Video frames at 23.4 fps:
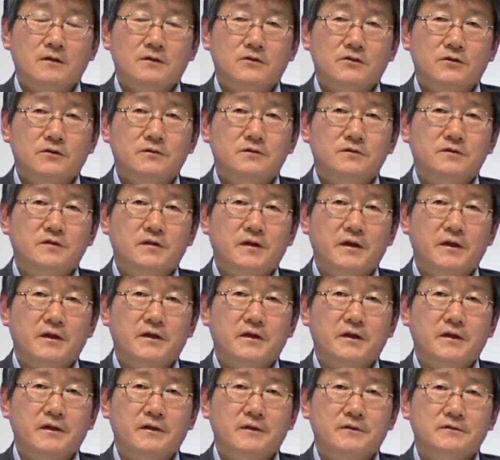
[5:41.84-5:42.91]
전
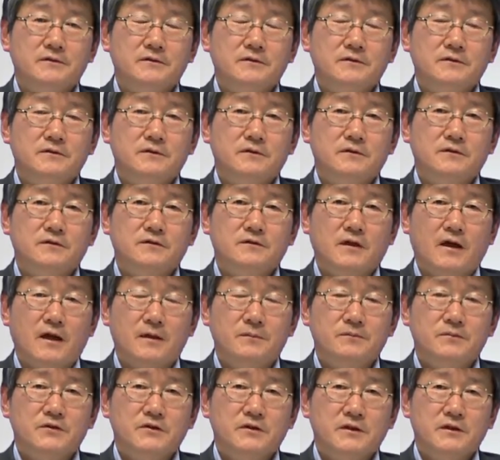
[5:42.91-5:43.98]
세계의
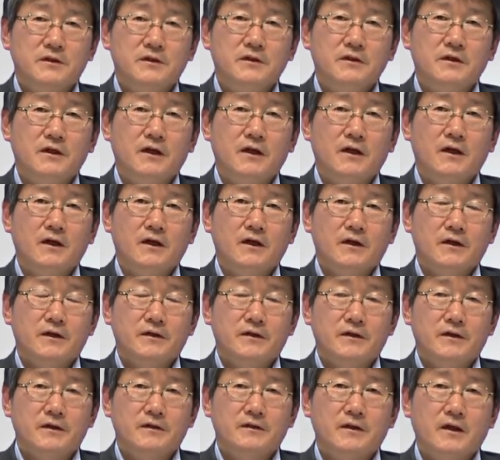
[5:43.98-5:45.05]
사람들이
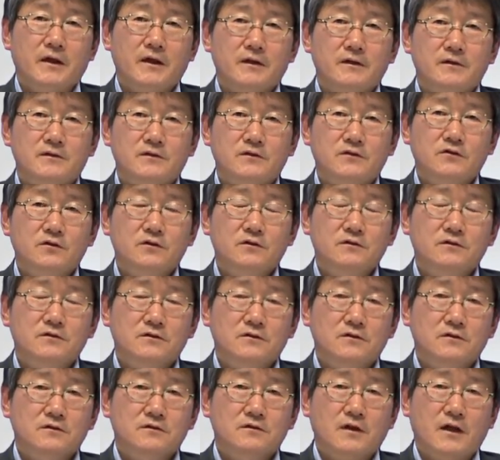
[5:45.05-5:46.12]
옛날에는
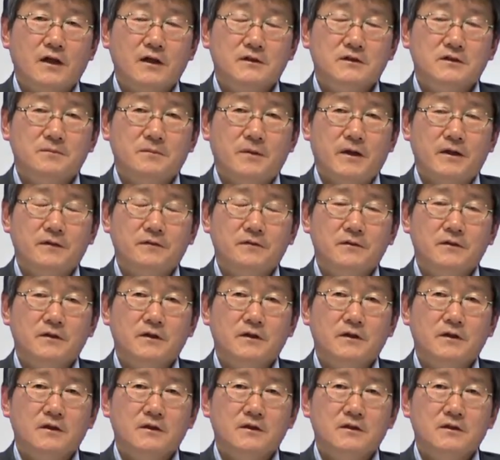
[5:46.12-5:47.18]
떨어져 살았지만
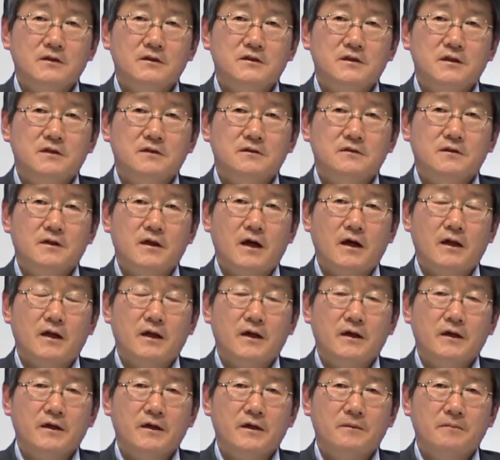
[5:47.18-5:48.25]
이제는
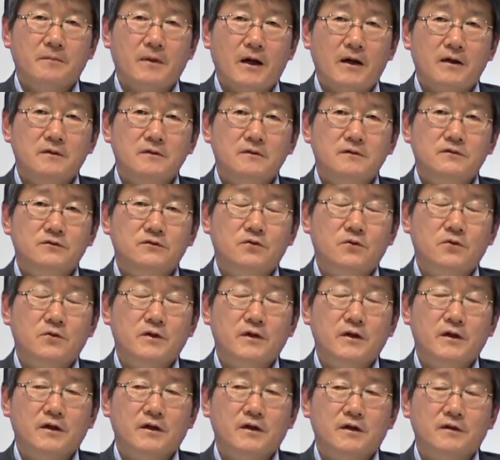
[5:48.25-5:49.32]
하나의 마을
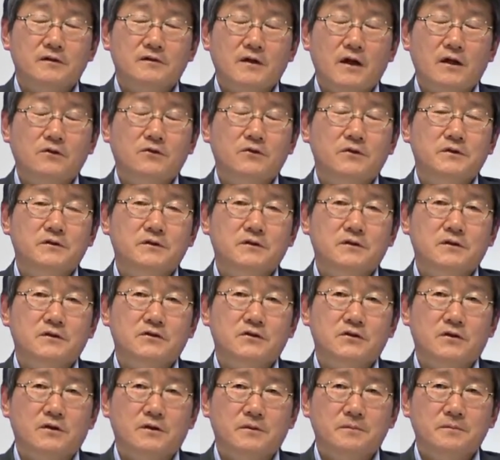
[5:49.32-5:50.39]
속에 살고 있는
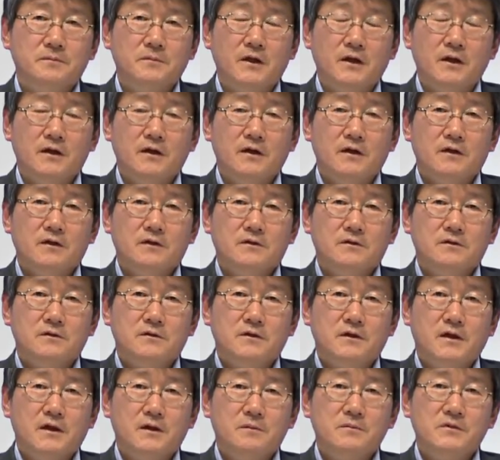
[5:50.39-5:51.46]
것처럼
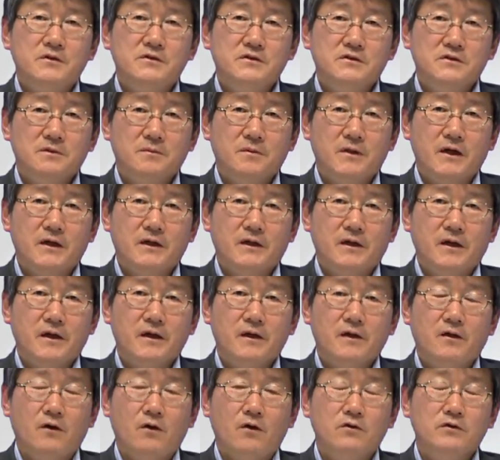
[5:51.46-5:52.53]
그렇게
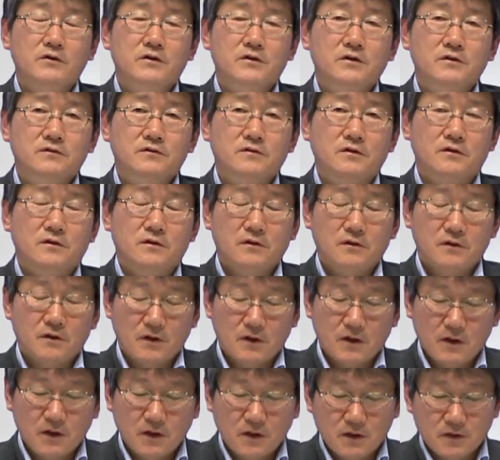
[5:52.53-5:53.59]
밀접하게 얽혀서
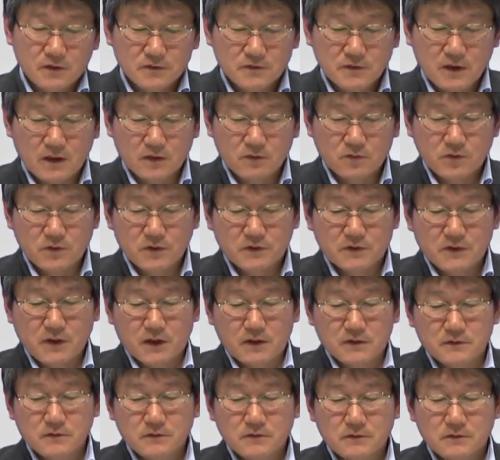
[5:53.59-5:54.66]
살고
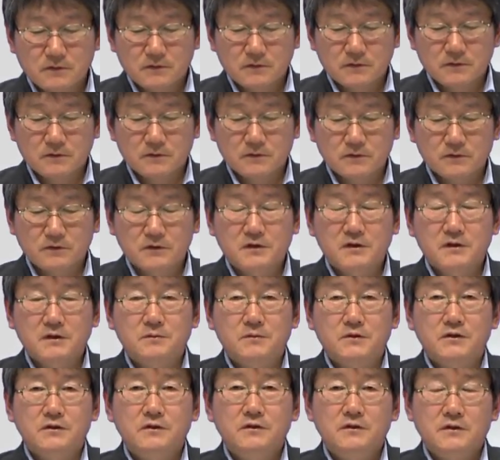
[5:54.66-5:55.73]
있다는
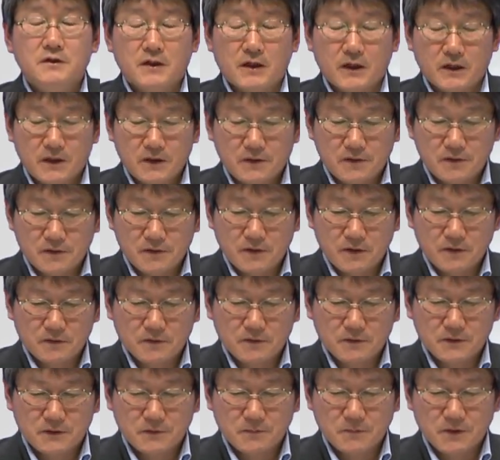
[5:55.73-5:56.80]
느낌을 갖게 된다는
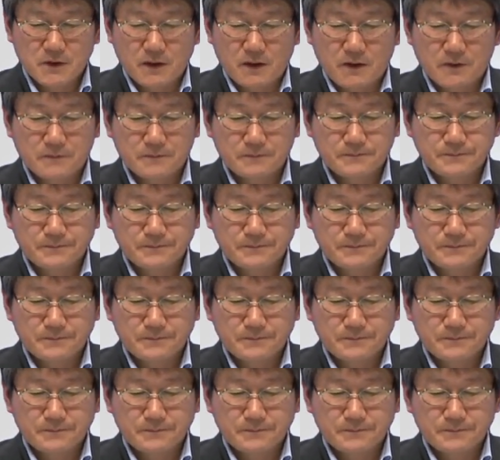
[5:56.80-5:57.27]
것입니다.